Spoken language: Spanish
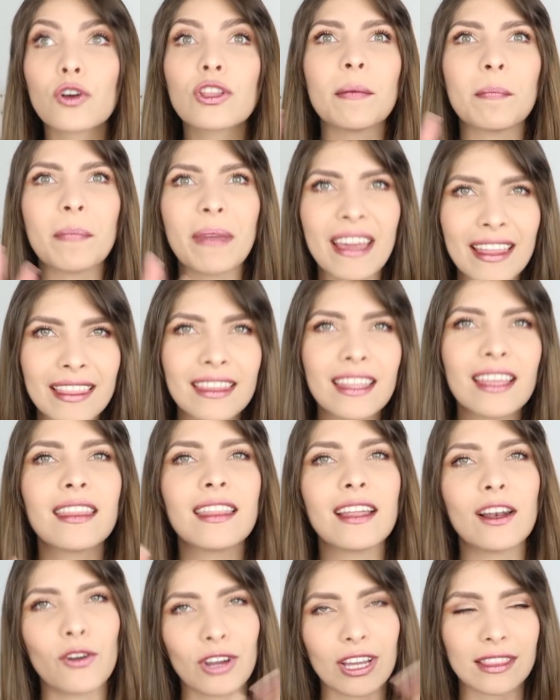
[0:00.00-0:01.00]
o depende
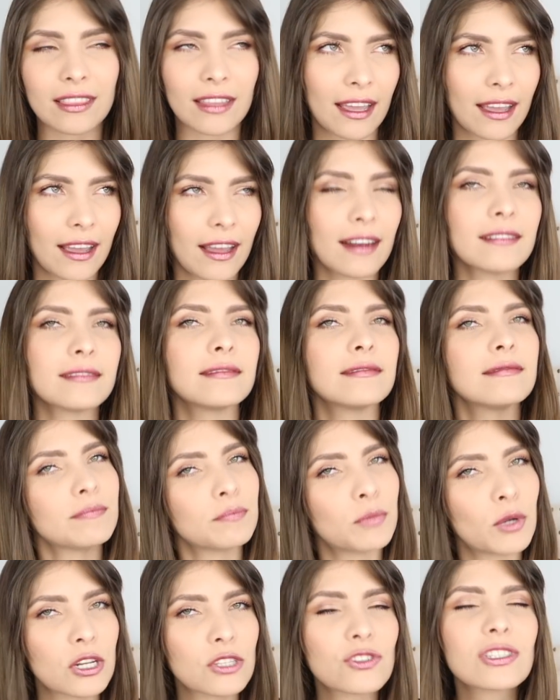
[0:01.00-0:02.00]
de lo que tengan
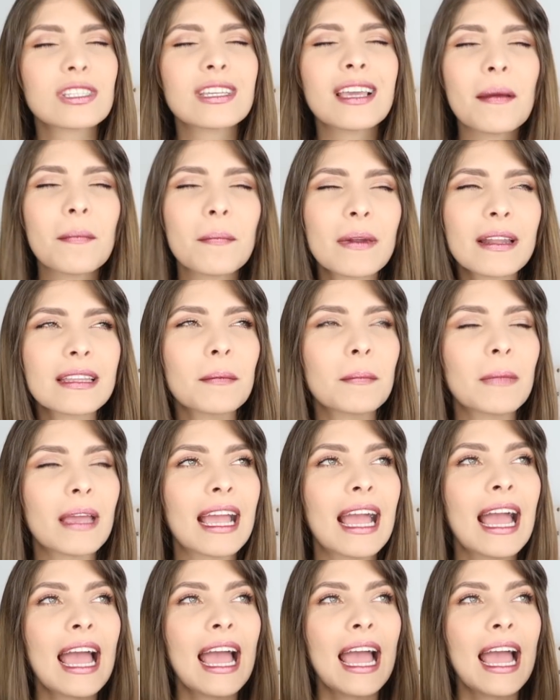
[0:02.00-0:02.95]
por eso siempre también